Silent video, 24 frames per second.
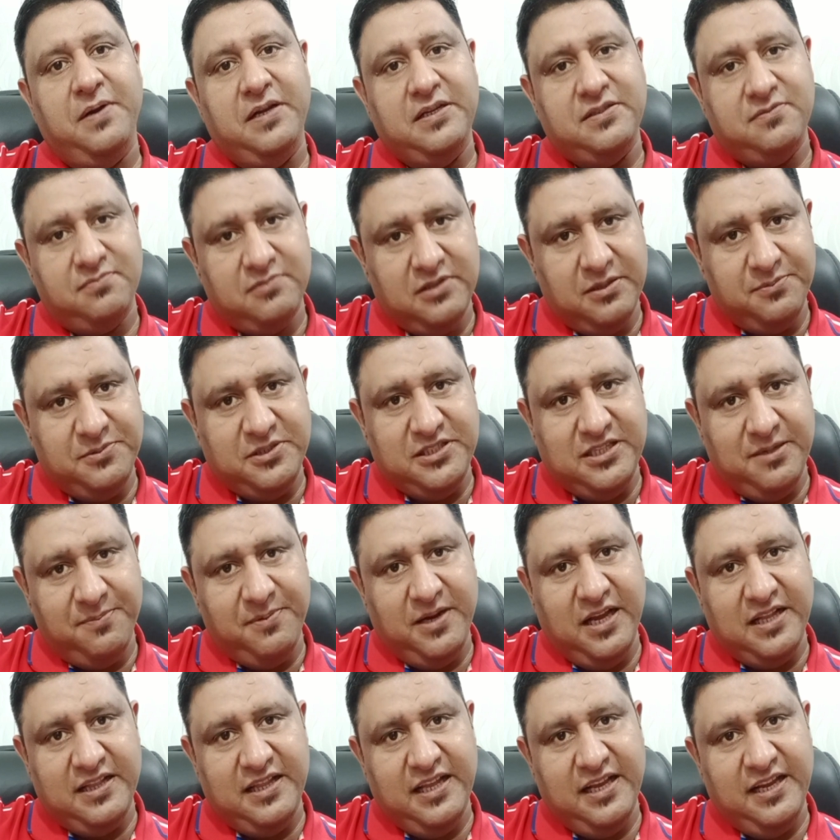में मतलब जिसे
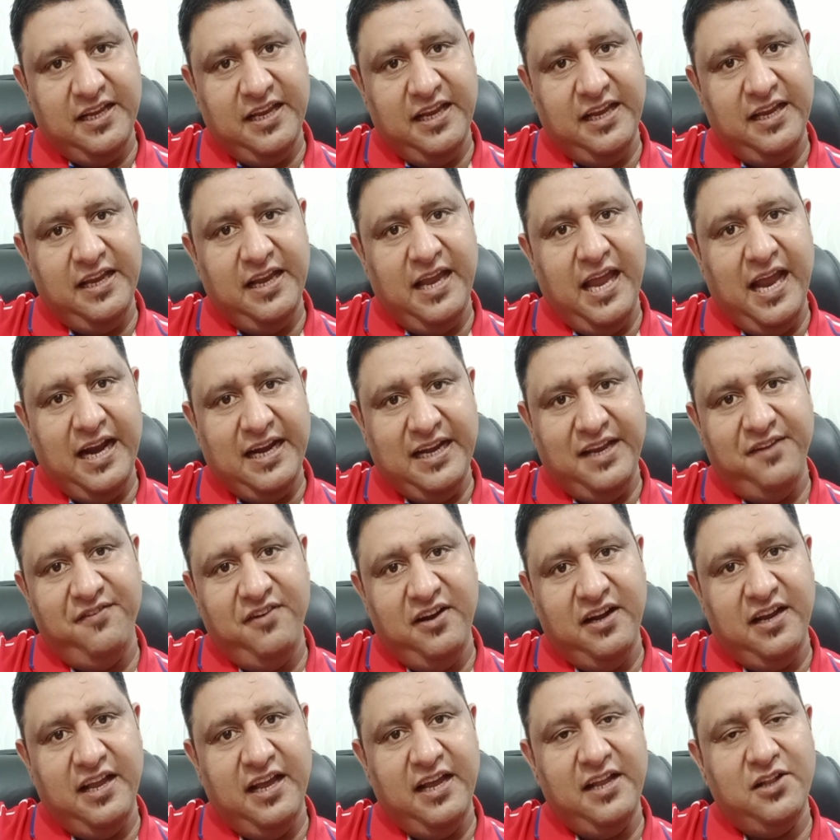हम कहते हैं कि
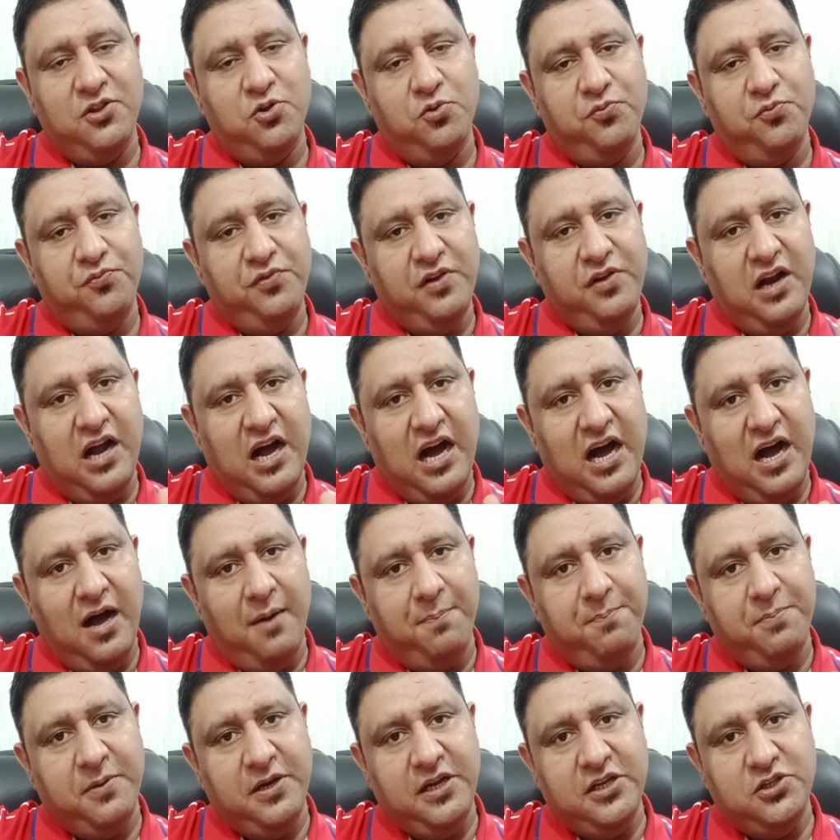एक्टिवेट है तो फिर
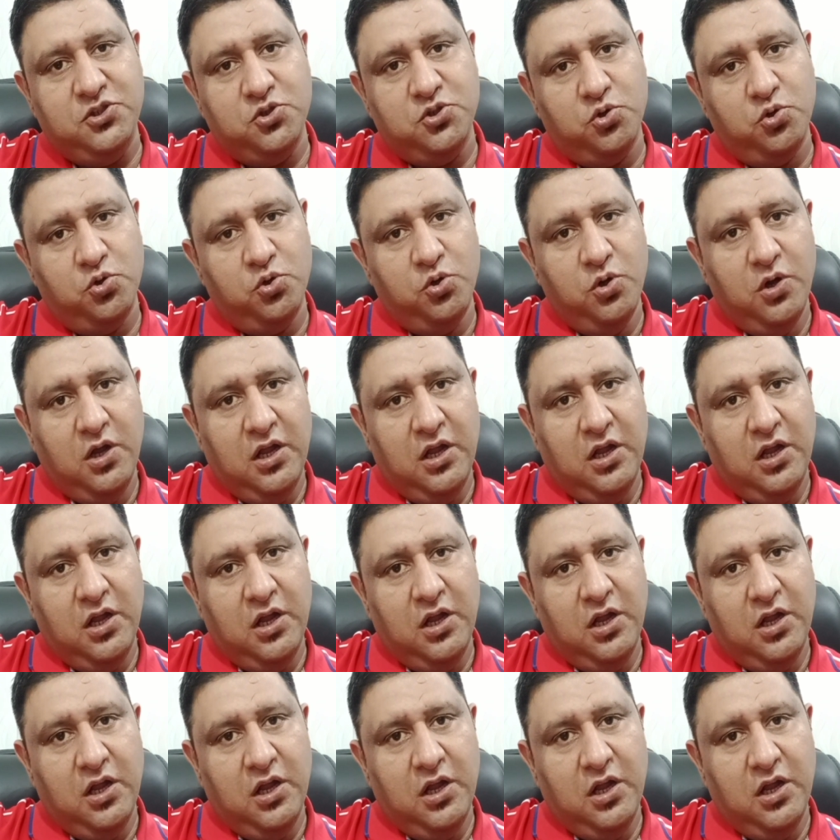आपकी जो